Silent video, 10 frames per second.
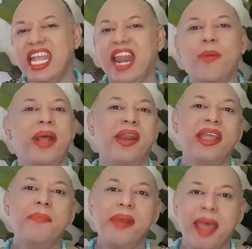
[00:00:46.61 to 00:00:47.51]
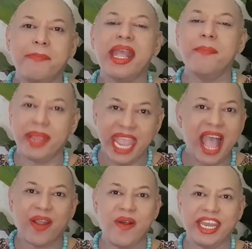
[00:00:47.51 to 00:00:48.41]
เรามาเริ่มรับคำพ
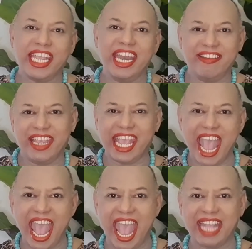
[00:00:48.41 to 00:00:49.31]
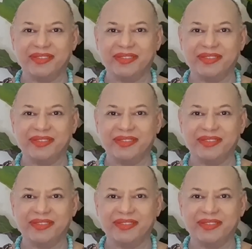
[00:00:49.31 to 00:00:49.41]
ยากรณ์กันเลยค่ะ